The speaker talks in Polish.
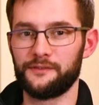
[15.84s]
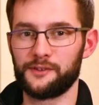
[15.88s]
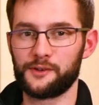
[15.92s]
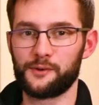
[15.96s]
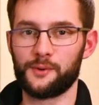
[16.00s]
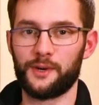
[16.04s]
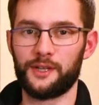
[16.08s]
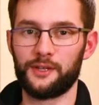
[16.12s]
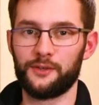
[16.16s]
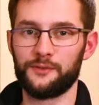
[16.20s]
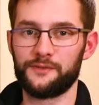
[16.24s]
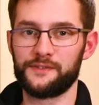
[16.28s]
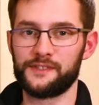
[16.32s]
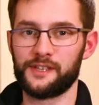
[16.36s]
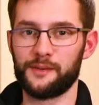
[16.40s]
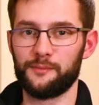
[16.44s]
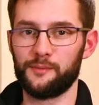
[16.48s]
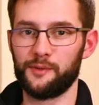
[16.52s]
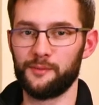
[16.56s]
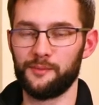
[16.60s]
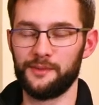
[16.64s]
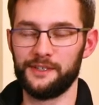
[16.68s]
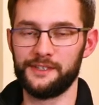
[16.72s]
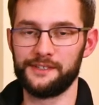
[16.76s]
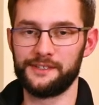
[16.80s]
wykładowca
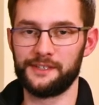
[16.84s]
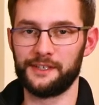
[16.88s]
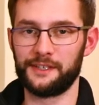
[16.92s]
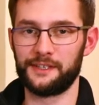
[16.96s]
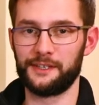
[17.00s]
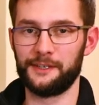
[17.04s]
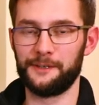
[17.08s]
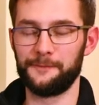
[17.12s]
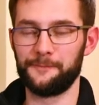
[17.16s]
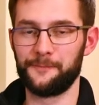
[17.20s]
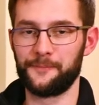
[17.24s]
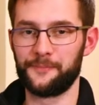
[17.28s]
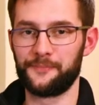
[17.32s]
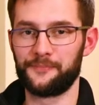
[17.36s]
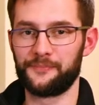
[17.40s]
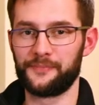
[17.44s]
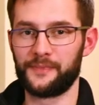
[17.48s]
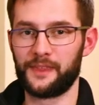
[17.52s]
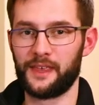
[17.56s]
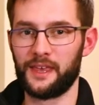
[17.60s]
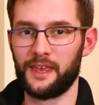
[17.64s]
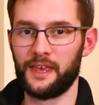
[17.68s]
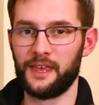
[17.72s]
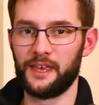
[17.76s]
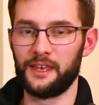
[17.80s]
biblistyki.
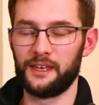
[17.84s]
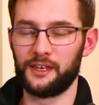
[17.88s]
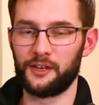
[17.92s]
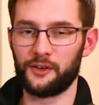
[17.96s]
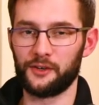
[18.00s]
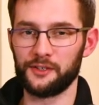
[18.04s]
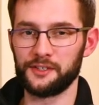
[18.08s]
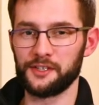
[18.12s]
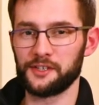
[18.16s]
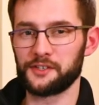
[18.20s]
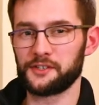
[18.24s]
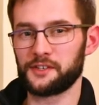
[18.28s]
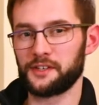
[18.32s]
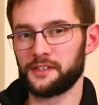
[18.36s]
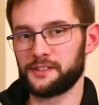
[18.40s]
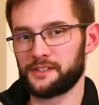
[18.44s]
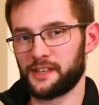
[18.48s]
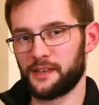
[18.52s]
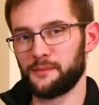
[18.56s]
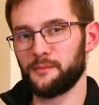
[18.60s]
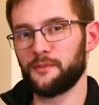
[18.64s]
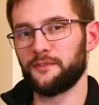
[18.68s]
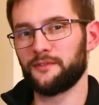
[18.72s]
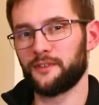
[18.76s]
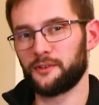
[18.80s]
I chociaż
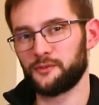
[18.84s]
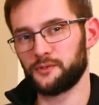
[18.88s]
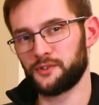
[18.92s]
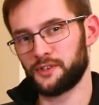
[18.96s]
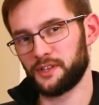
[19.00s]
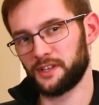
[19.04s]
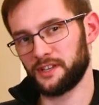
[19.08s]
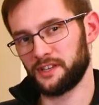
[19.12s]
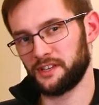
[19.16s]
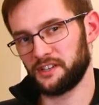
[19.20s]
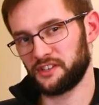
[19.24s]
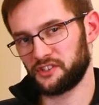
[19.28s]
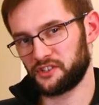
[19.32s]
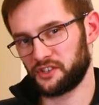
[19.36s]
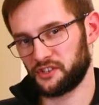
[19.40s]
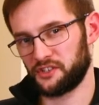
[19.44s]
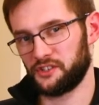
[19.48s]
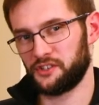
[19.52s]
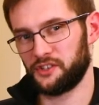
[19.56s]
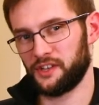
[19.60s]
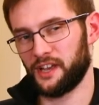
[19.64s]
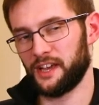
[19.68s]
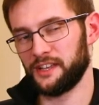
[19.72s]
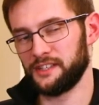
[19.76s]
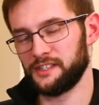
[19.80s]
zajmował się
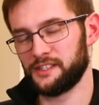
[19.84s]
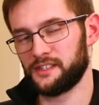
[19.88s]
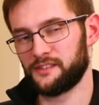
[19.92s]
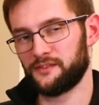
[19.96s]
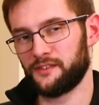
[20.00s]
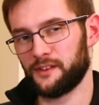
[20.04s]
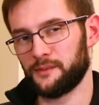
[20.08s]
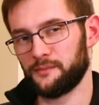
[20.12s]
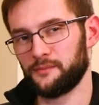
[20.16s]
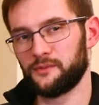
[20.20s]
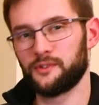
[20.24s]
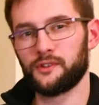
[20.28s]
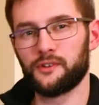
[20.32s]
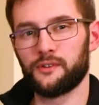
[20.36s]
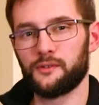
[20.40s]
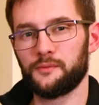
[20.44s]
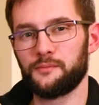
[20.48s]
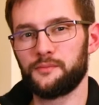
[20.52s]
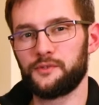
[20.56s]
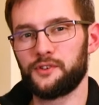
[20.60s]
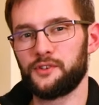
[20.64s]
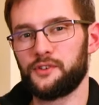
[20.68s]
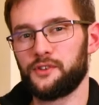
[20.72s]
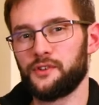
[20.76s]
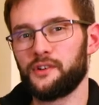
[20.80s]
chrześcijaństwem, to
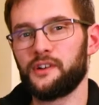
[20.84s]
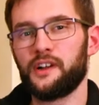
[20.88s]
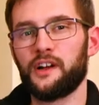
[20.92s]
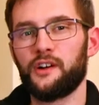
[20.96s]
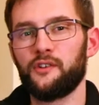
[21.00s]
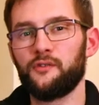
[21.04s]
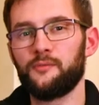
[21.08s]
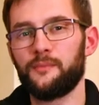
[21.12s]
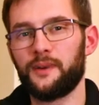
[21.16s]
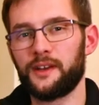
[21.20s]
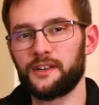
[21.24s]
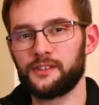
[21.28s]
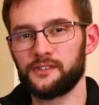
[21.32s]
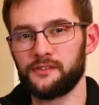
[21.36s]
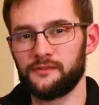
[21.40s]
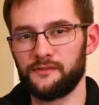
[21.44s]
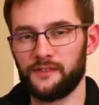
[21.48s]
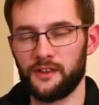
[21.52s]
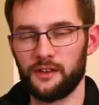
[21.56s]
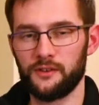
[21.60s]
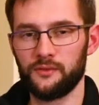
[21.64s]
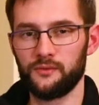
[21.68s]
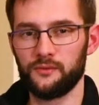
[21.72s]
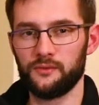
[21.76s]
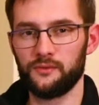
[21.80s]
przyciągał bardzo
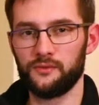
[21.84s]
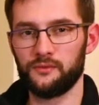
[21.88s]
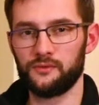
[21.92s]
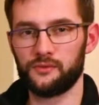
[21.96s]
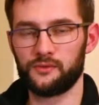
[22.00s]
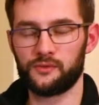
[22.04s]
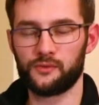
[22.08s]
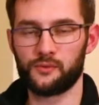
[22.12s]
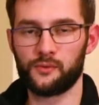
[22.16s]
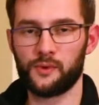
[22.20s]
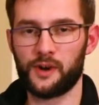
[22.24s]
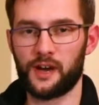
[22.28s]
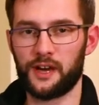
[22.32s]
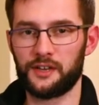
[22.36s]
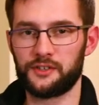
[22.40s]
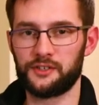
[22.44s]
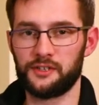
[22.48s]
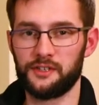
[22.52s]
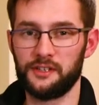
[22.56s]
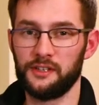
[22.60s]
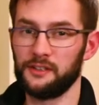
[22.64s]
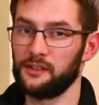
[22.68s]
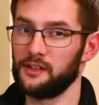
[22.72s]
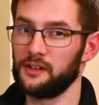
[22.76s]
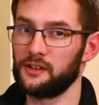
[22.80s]
wielu
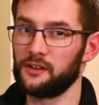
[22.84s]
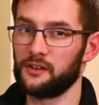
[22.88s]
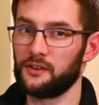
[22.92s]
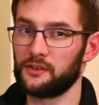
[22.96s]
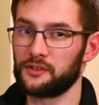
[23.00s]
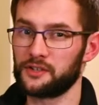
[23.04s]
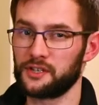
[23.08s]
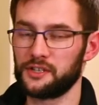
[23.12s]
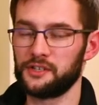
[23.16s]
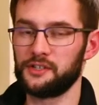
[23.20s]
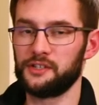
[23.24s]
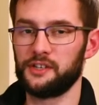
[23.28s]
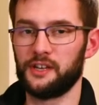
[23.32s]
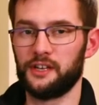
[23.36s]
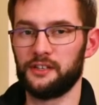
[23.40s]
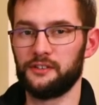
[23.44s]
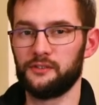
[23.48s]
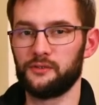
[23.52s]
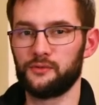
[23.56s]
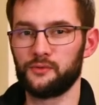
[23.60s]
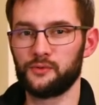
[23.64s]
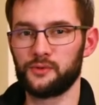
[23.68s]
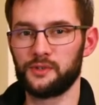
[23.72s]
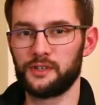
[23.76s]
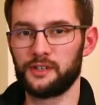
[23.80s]
słuchaczy, nie tylko chrześcijan
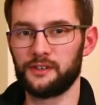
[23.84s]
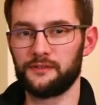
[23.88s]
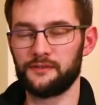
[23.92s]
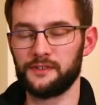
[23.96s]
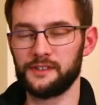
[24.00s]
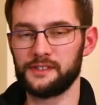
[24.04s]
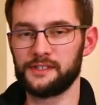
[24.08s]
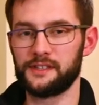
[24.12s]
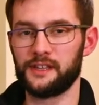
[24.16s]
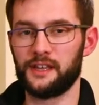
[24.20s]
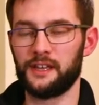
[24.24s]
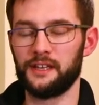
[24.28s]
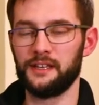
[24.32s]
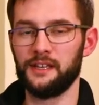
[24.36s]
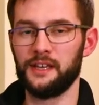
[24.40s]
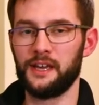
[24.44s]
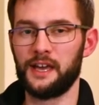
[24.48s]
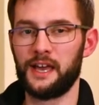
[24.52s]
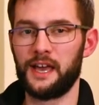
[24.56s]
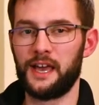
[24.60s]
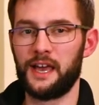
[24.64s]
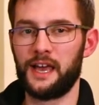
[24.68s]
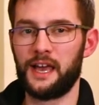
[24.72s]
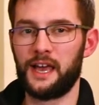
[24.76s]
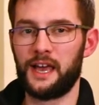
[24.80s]
różnych wyznań,
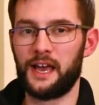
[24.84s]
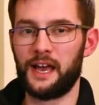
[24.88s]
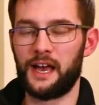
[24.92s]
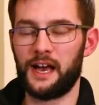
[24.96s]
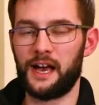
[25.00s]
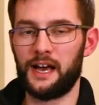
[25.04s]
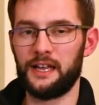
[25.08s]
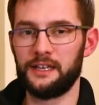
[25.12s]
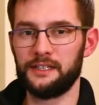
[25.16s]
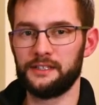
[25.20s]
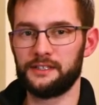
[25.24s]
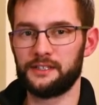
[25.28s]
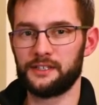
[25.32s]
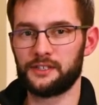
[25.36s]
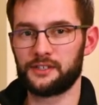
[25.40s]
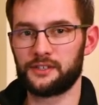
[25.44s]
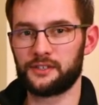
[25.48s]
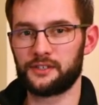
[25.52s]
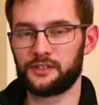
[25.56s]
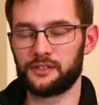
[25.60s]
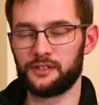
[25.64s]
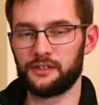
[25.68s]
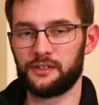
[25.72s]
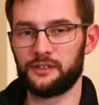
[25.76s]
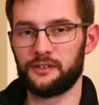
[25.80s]
ale
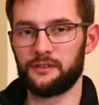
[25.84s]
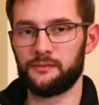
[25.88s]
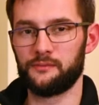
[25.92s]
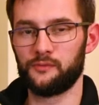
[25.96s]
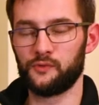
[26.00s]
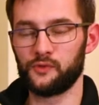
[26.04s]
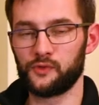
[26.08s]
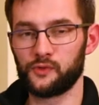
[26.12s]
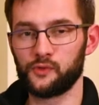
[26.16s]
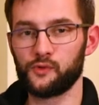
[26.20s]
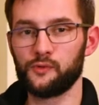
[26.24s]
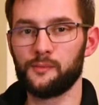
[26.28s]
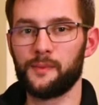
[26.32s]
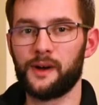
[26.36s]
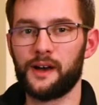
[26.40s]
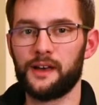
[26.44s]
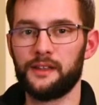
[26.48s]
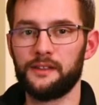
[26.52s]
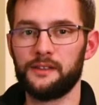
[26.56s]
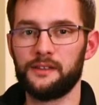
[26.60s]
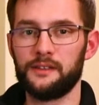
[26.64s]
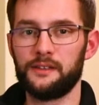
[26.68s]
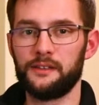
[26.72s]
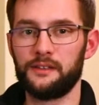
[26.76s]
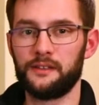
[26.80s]
też e,
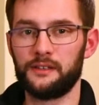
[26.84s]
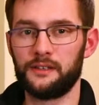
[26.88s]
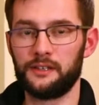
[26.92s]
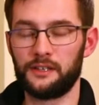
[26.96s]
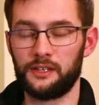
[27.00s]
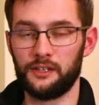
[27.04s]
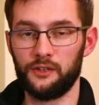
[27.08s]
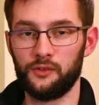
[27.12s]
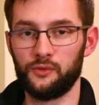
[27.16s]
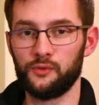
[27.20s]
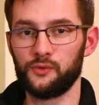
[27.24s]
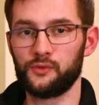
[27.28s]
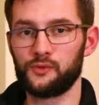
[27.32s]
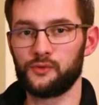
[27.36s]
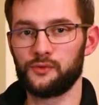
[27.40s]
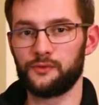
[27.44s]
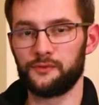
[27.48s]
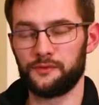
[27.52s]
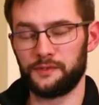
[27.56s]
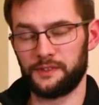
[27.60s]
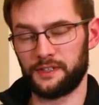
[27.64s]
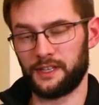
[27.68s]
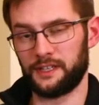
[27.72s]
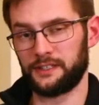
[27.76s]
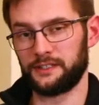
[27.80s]
muzułman,
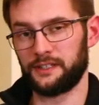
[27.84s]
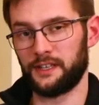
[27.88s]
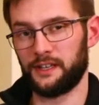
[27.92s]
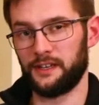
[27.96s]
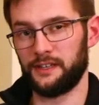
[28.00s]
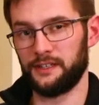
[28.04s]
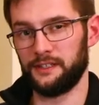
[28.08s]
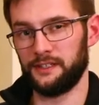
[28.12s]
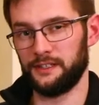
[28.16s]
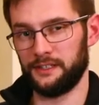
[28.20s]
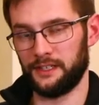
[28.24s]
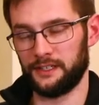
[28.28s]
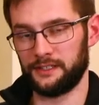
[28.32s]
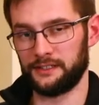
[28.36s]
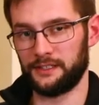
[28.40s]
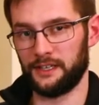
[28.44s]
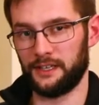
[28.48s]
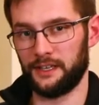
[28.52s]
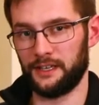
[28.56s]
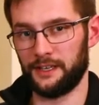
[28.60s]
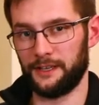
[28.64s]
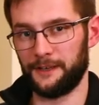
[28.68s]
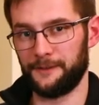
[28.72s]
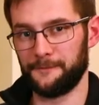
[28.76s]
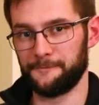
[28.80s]
hindusów itd. itd. I tak
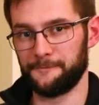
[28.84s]
tak